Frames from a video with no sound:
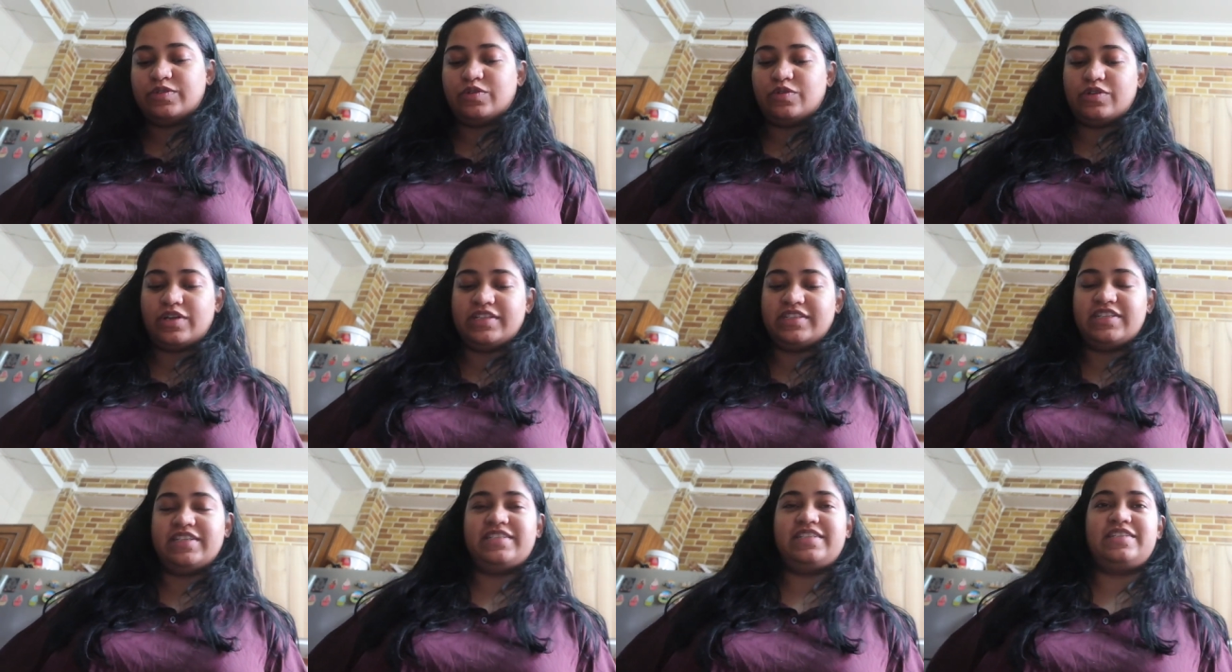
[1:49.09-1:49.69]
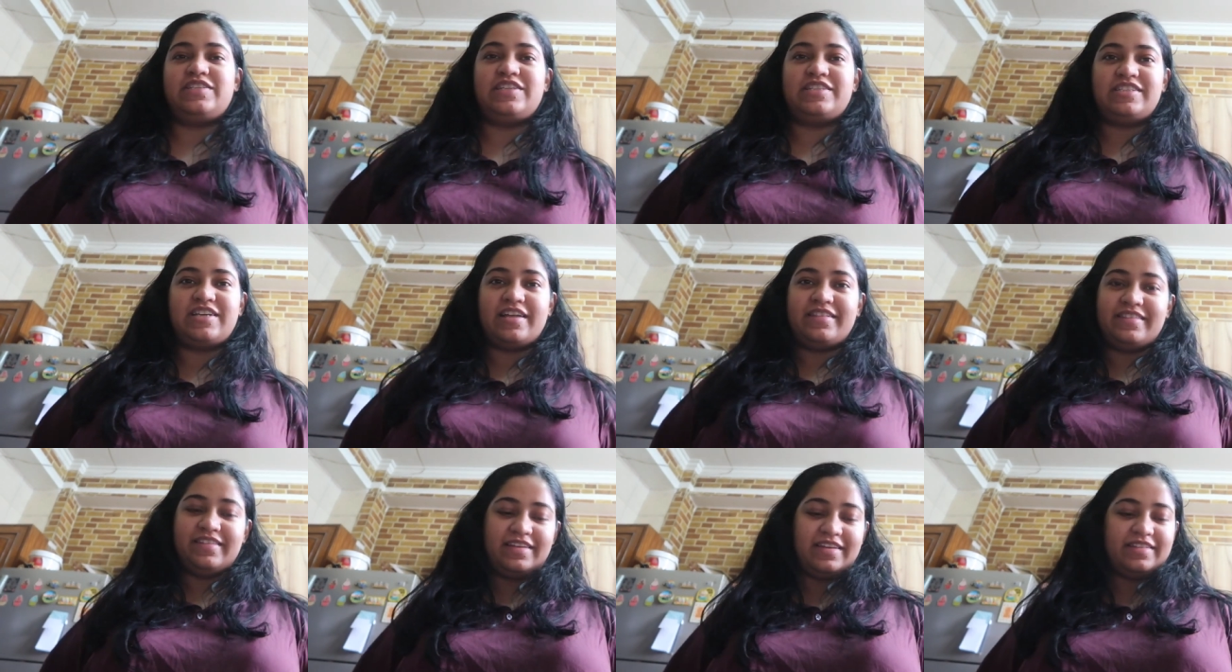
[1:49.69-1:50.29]
उसको अच्छे से
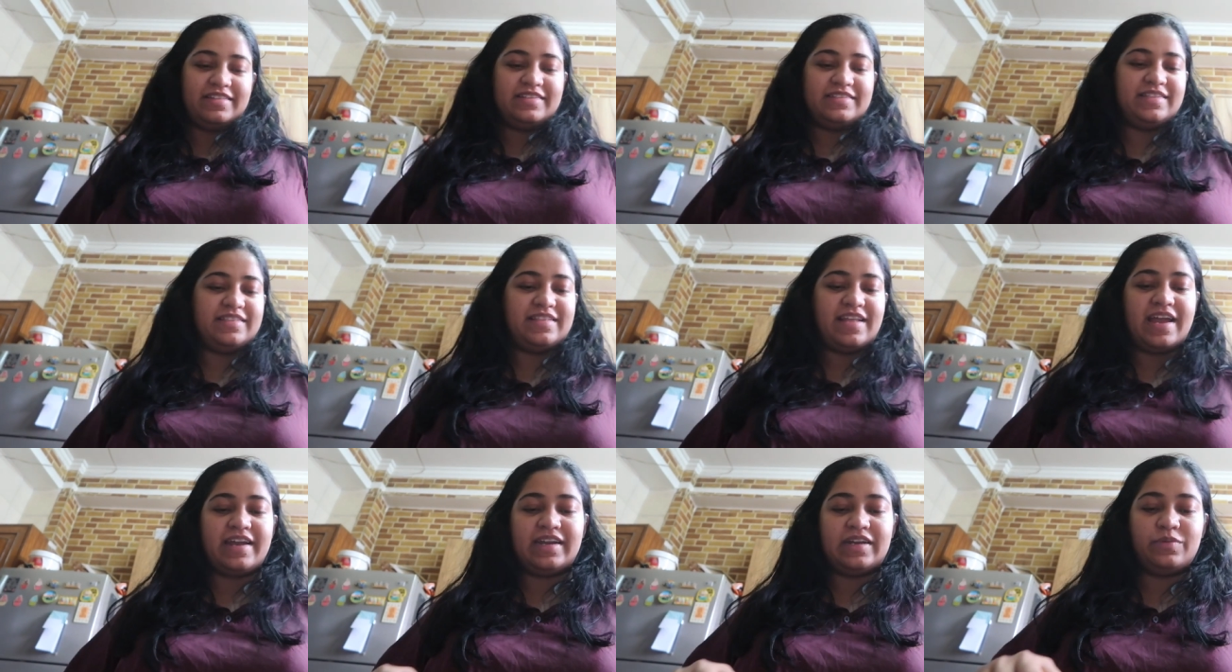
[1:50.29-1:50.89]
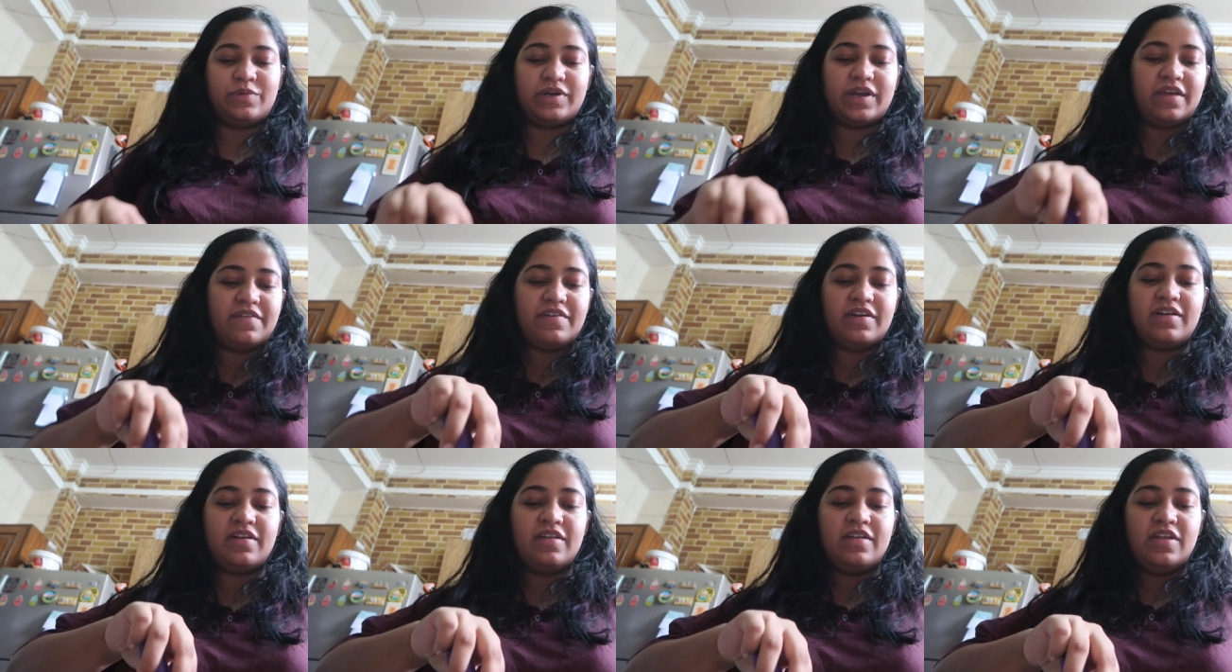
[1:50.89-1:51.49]
सजाती हैं दिस दैट एंड वट
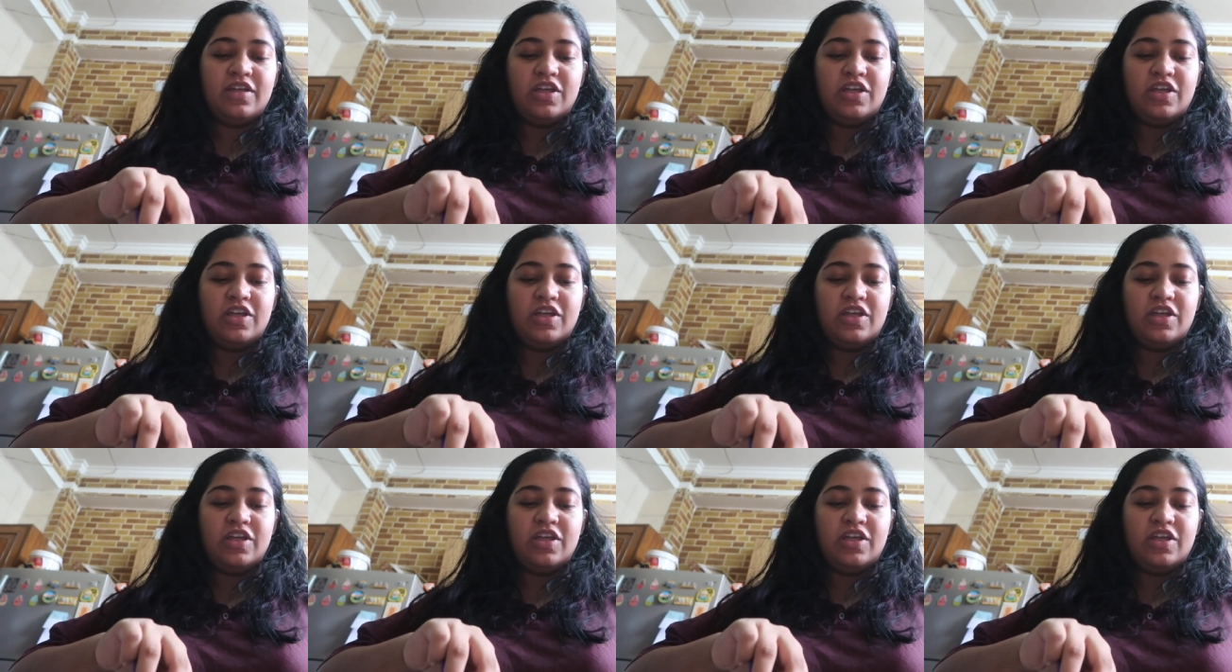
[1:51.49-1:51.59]
एवर